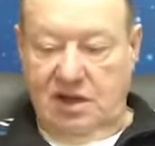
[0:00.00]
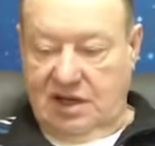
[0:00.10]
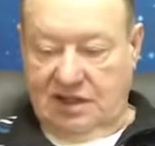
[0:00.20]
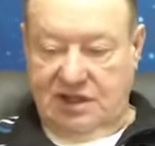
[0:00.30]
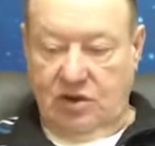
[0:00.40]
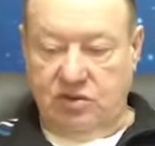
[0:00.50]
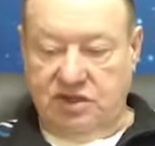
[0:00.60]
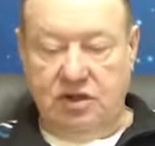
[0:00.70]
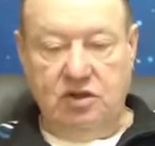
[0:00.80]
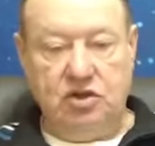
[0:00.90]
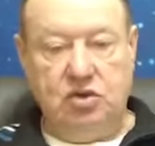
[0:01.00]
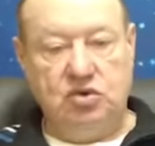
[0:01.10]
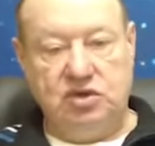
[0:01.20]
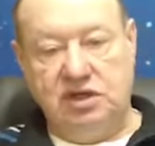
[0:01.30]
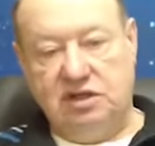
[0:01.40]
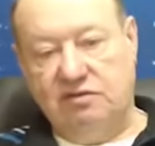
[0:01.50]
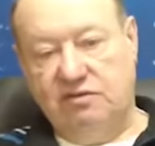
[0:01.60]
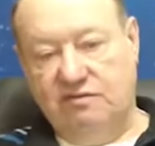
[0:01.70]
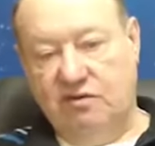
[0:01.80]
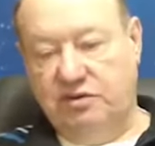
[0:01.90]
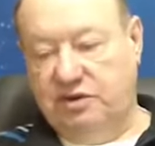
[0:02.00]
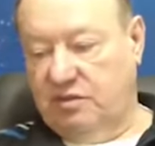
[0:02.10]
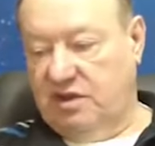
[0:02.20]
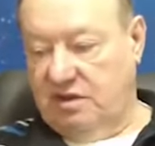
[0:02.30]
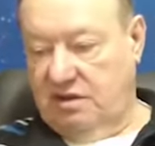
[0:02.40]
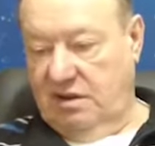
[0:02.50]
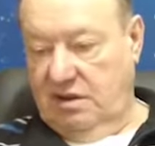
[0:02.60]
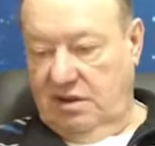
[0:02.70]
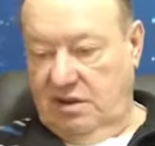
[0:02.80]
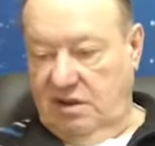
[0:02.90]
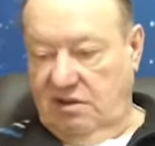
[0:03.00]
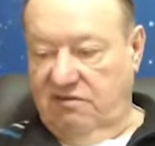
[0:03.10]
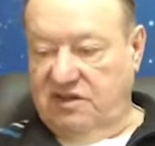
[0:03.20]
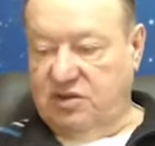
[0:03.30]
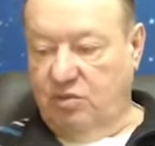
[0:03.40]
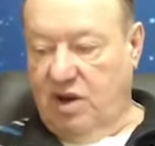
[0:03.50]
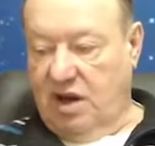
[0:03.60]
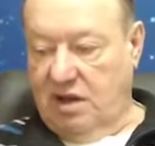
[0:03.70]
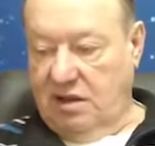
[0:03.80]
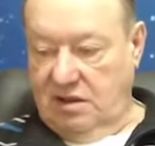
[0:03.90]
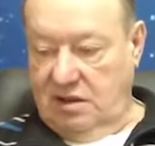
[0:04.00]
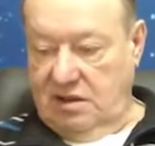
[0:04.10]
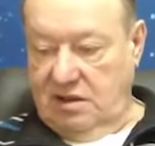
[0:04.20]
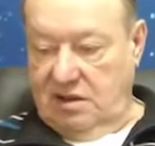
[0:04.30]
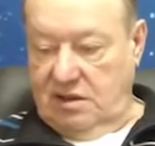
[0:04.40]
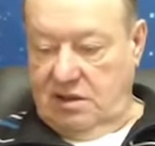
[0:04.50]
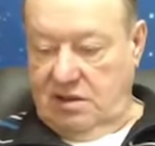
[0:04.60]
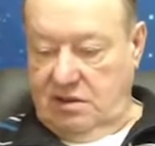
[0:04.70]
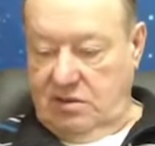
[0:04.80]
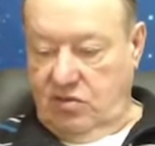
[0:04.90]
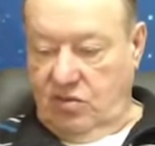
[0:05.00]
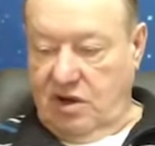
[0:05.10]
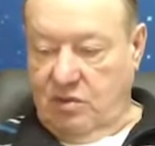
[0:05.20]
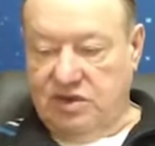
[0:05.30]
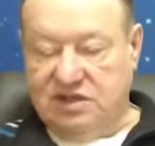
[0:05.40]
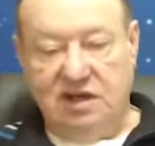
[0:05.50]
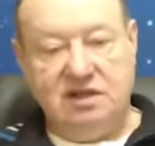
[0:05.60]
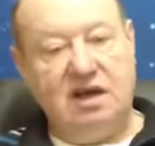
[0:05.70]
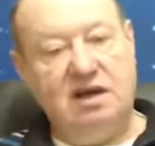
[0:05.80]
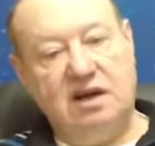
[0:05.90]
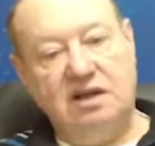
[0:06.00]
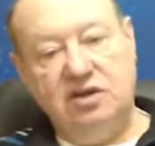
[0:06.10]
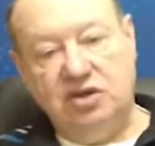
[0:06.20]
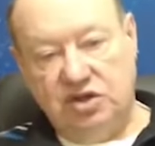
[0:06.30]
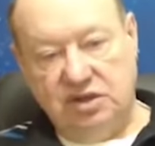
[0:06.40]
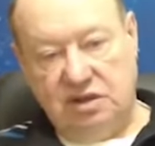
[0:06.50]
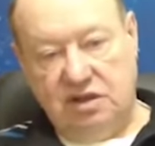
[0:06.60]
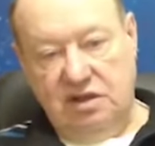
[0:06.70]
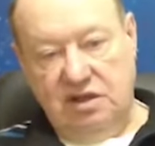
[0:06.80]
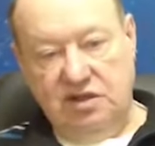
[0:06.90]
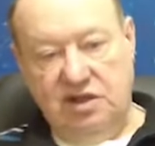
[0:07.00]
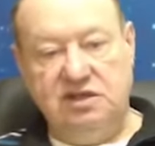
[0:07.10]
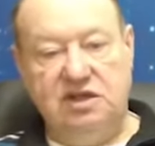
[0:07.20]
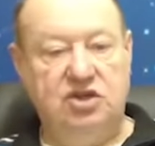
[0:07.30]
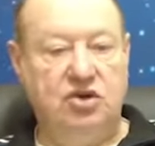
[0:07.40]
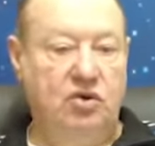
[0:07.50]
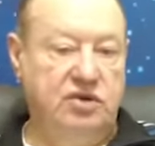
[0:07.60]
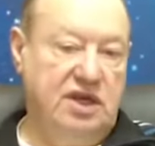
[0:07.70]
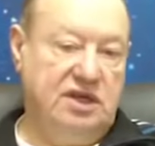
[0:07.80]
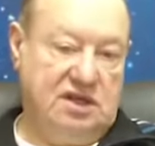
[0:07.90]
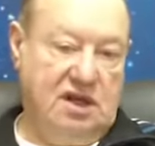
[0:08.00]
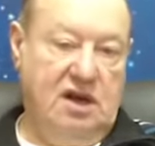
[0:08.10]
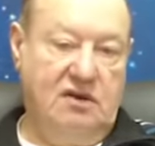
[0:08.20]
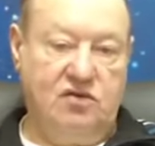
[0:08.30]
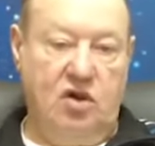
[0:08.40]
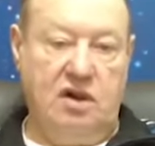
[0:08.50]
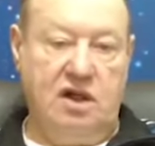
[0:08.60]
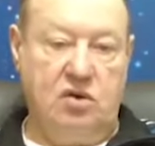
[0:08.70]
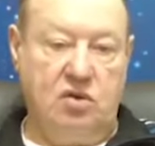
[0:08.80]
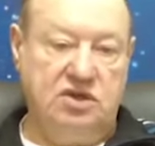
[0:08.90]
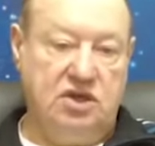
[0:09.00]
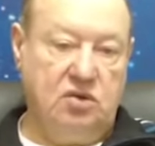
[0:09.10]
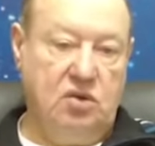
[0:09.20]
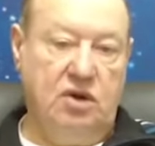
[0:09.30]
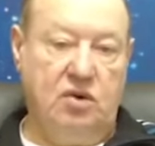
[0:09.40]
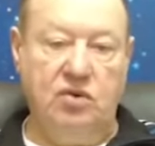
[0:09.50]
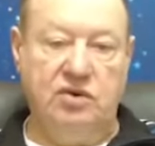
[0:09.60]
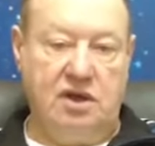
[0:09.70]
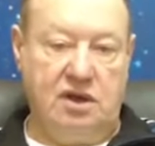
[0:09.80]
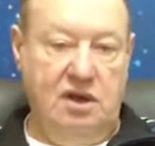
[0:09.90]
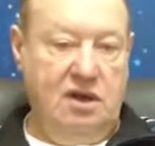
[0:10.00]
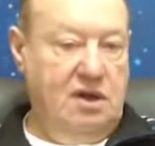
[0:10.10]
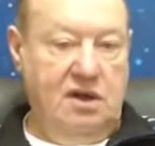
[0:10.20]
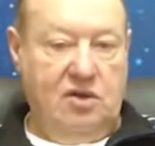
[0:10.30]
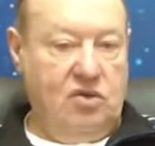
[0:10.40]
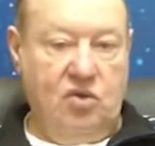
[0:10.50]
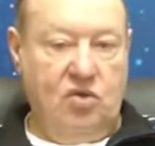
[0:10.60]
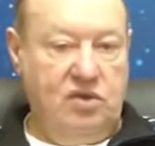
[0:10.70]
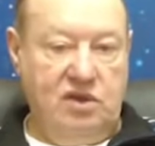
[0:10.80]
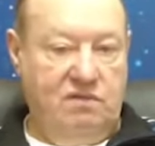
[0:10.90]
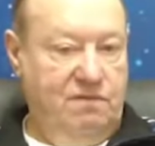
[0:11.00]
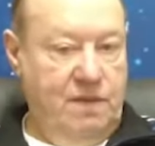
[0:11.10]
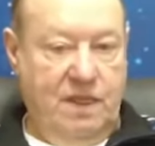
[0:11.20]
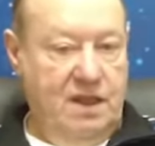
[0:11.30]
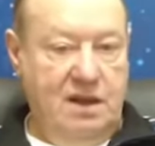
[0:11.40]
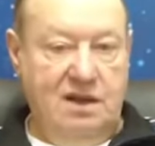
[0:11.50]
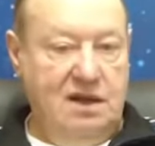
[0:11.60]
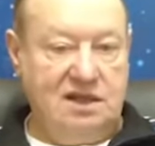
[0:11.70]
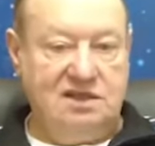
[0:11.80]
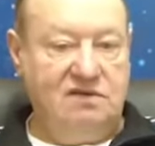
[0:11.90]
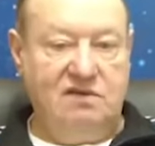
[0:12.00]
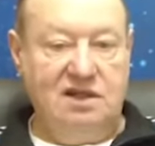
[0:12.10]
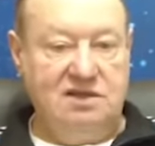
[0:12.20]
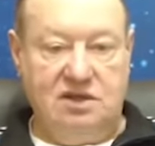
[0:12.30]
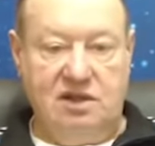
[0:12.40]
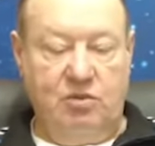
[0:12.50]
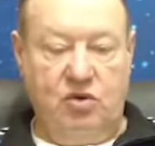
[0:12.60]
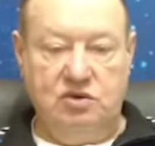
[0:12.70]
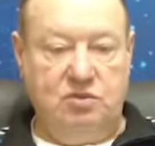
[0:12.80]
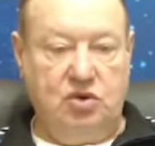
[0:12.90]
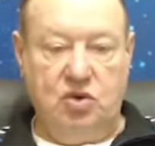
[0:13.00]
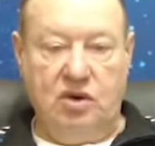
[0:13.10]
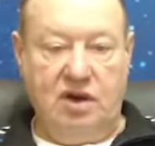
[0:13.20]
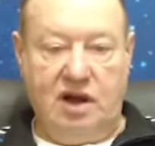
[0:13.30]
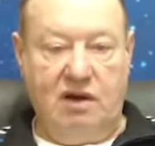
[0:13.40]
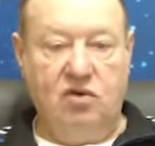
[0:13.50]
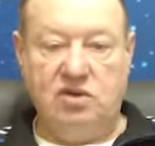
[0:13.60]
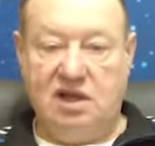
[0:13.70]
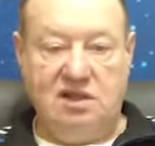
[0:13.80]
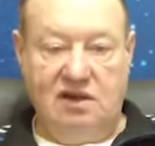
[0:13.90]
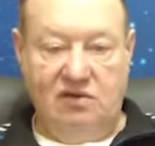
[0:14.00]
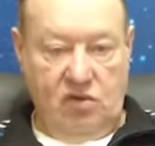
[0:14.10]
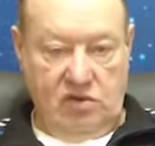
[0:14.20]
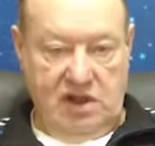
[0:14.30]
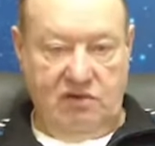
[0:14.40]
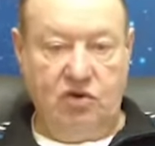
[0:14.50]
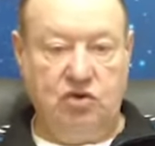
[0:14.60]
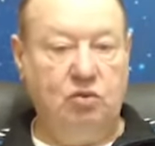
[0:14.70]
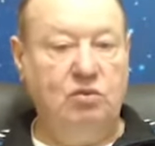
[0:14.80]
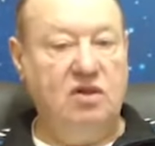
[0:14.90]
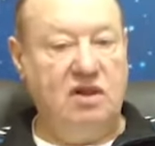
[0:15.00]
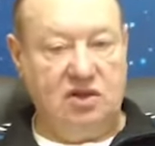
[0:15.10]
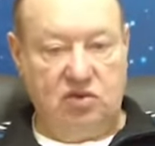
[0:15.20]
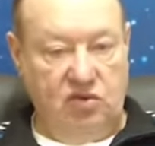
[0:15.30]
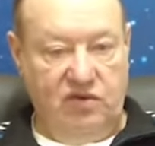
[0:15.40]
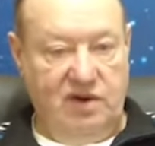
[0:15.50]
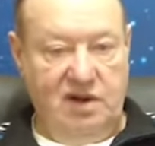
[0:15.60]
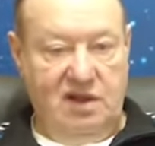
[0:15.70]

Хотя он делал тоже этого, в общем-то, весьма, ну, как бы сказать, ограничено. Тысячи людей стояли вдоль дорог, тянули руки, но он отзывался на просьбу только кого-то одного, того, кто был готов,